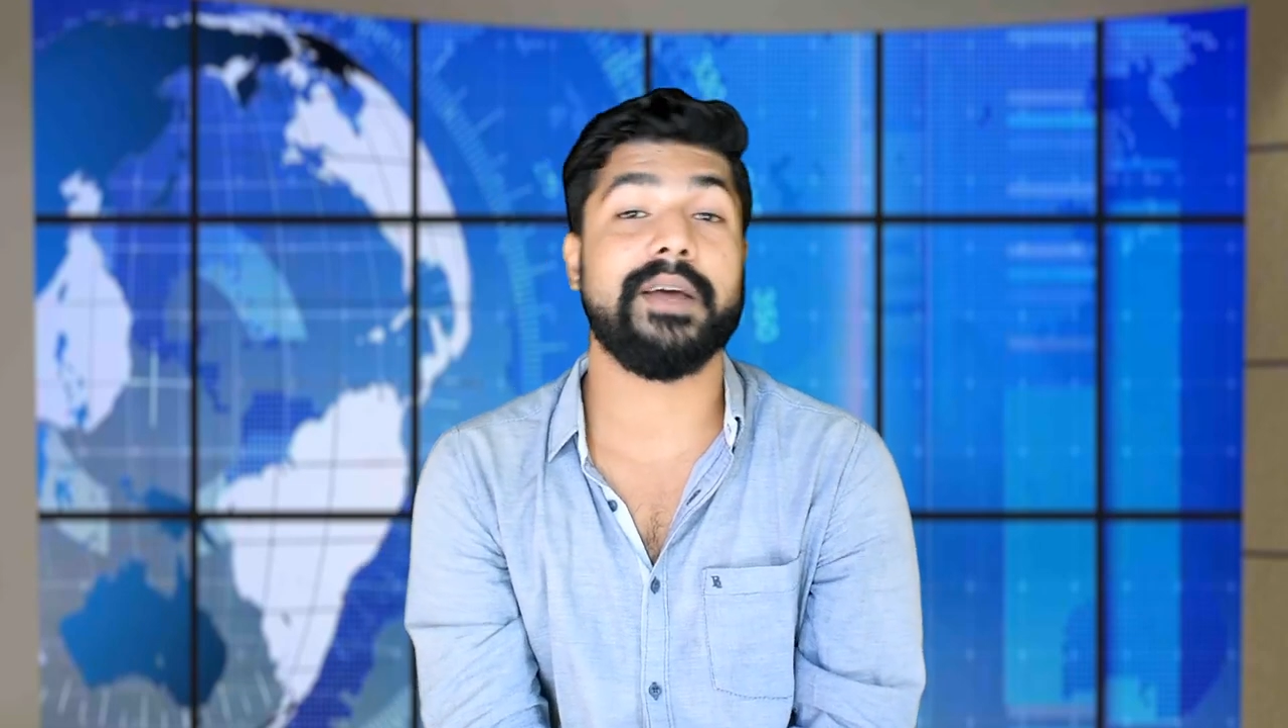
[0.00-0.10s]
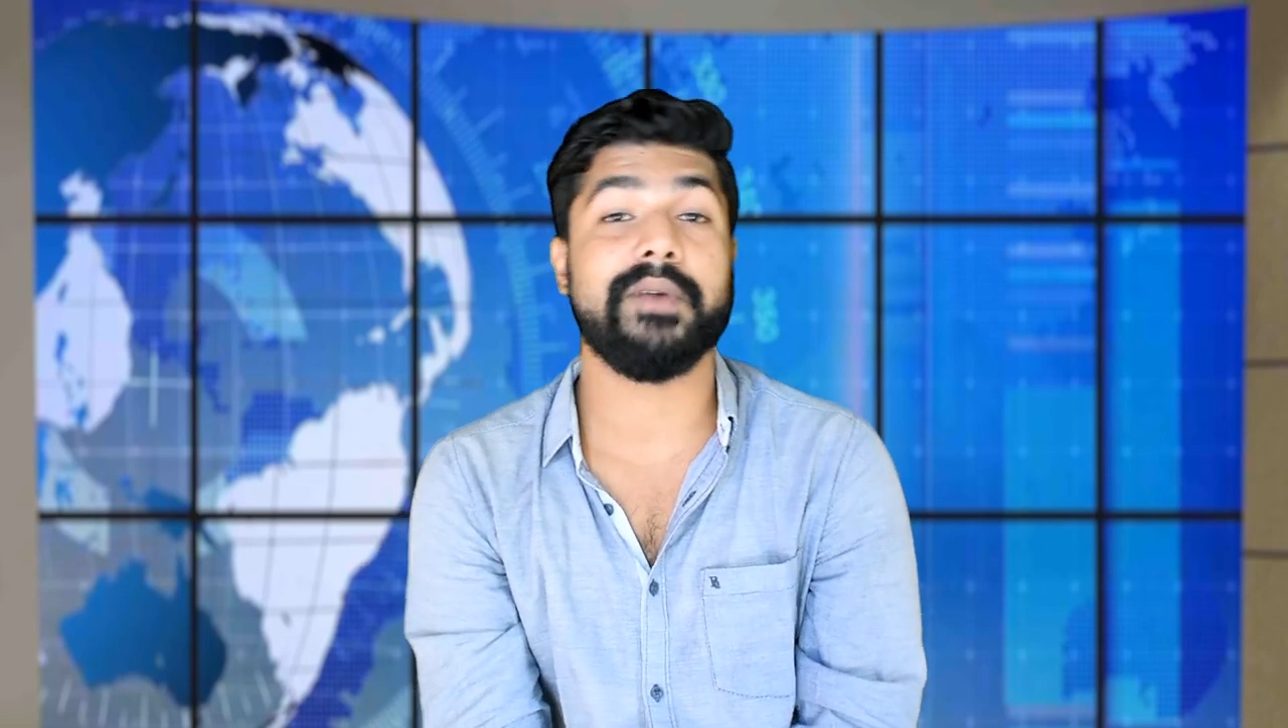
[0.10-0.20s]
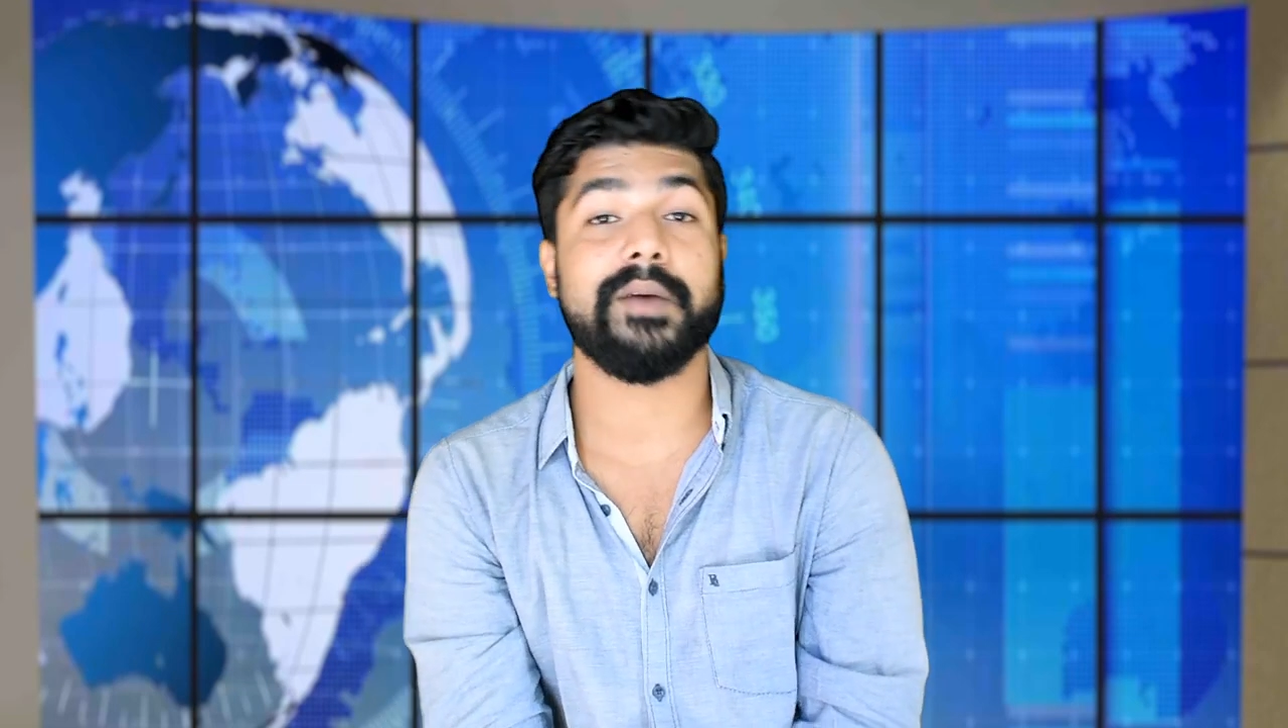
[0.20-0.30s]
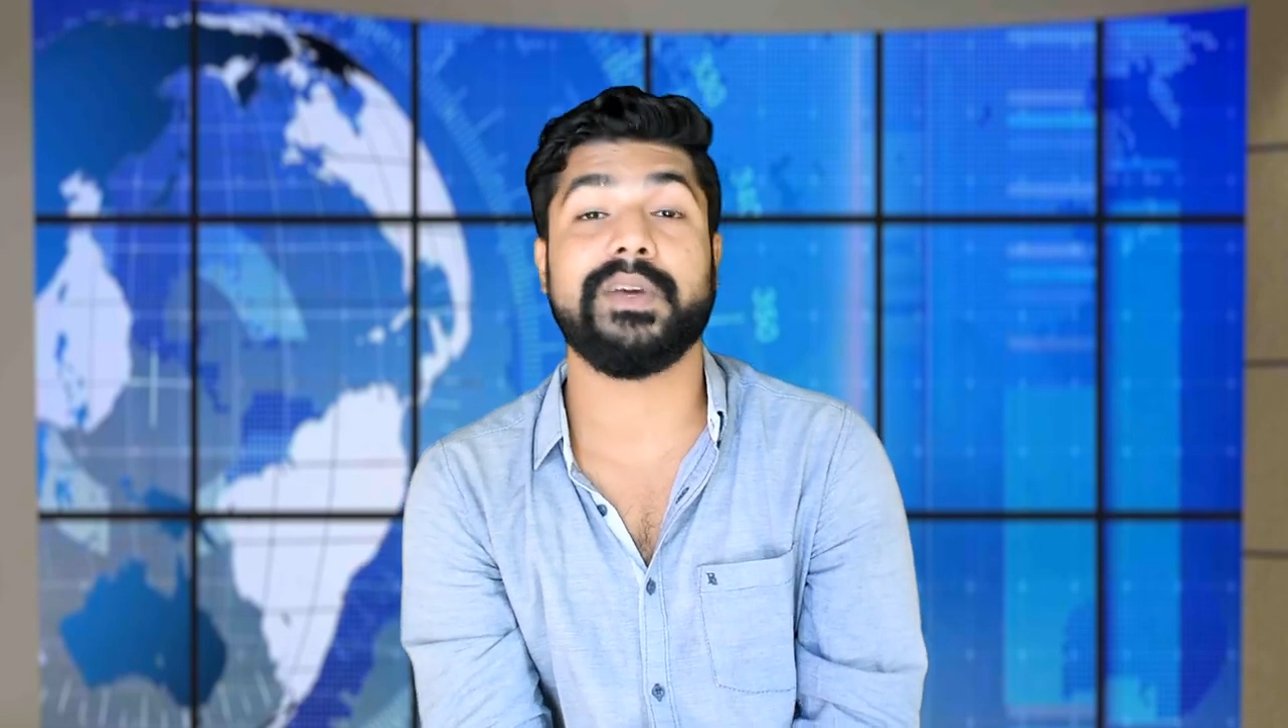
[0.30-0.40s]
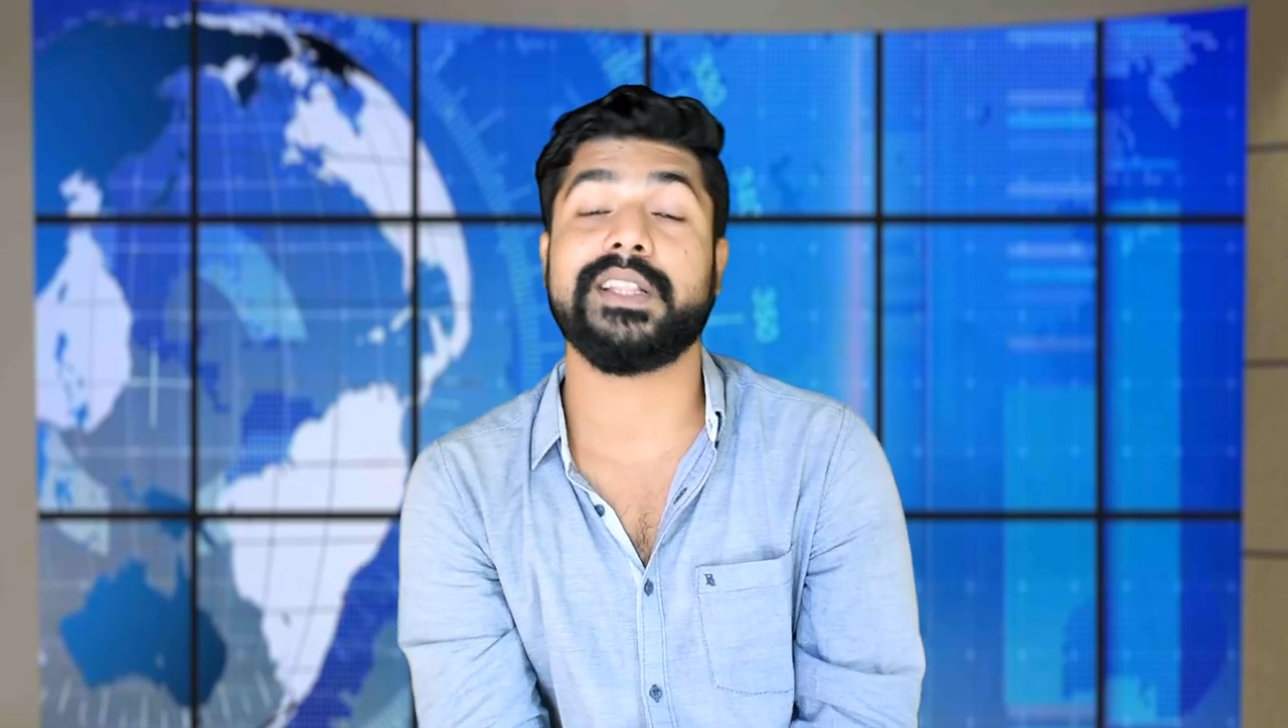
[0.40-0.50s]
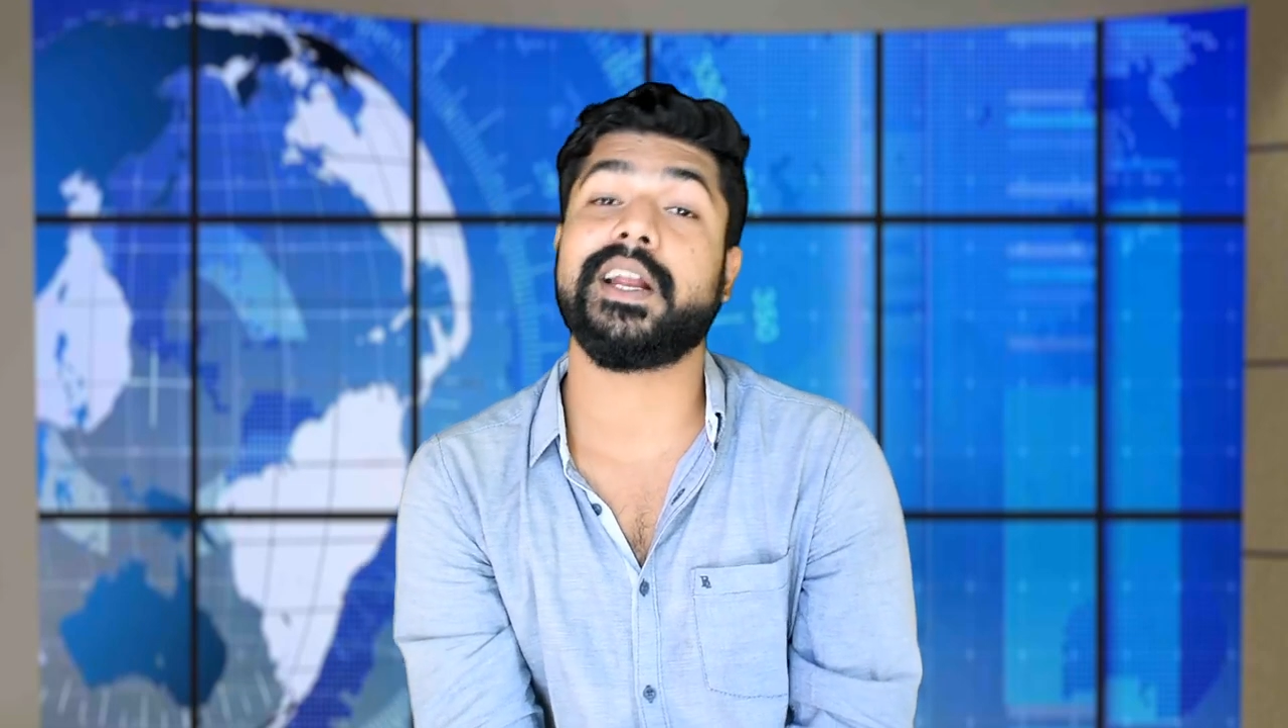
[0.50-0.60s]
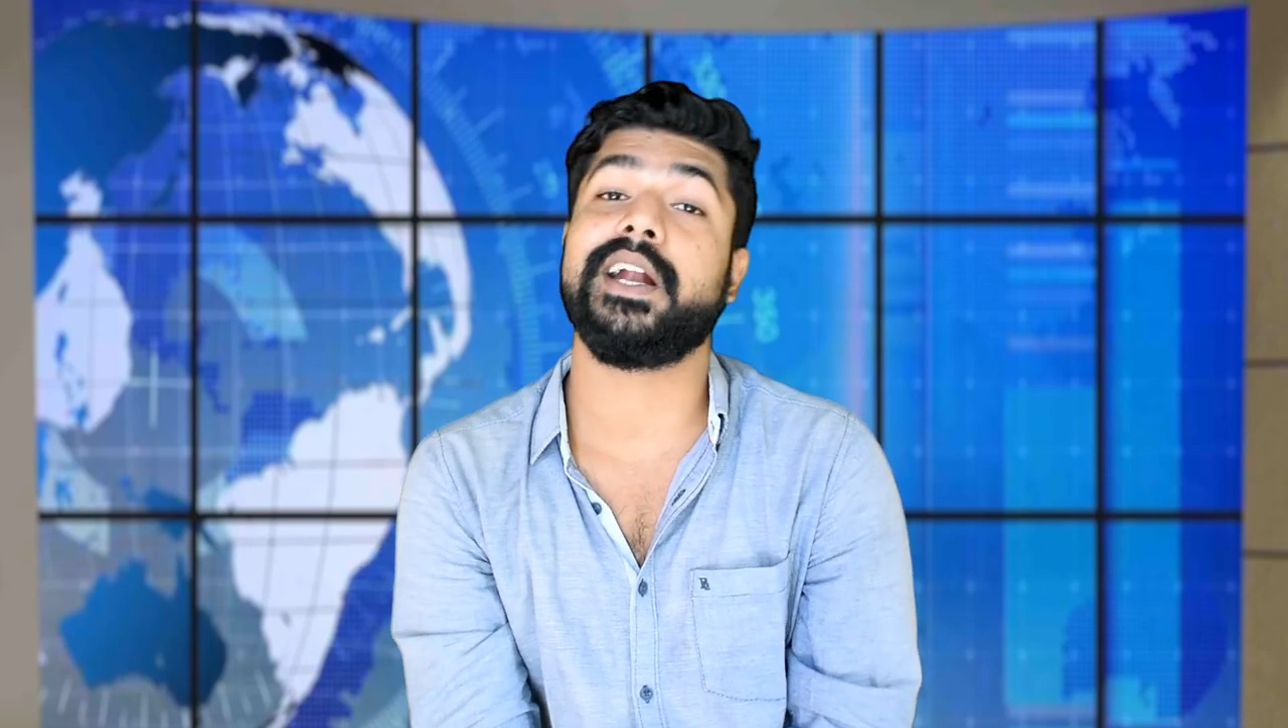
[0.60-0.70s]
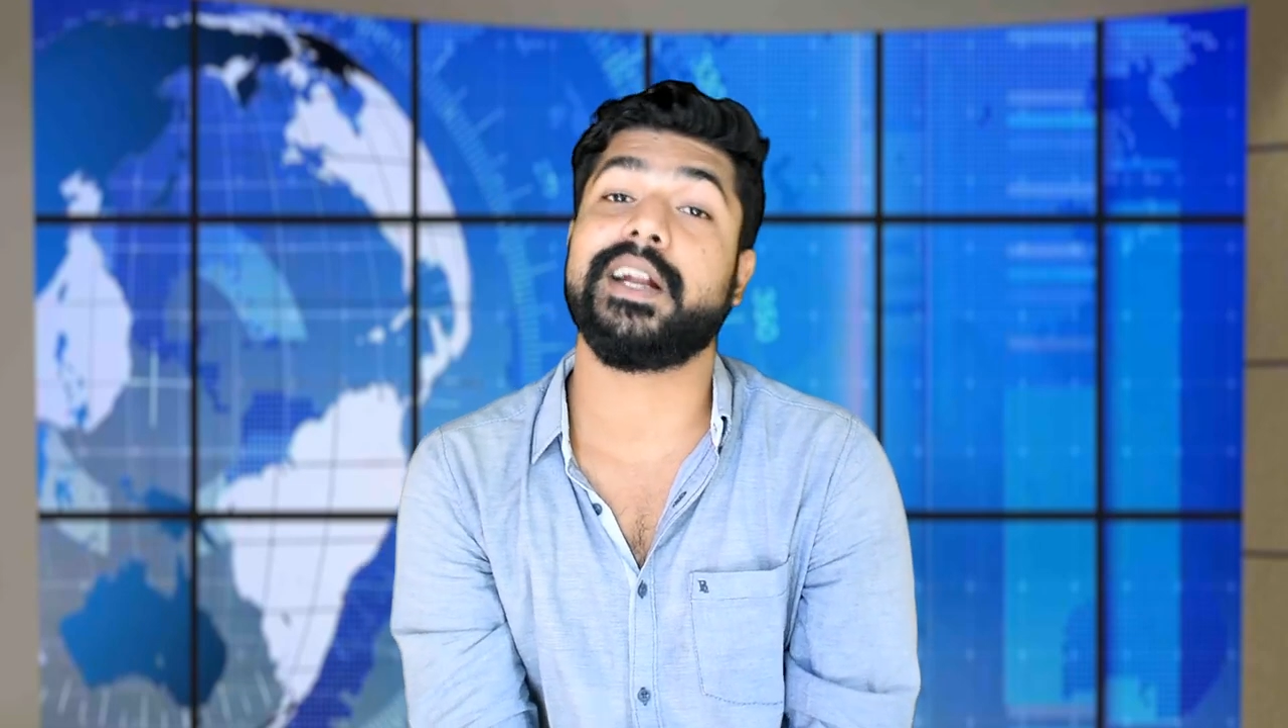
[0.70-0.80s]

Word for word: बारे में आप कितना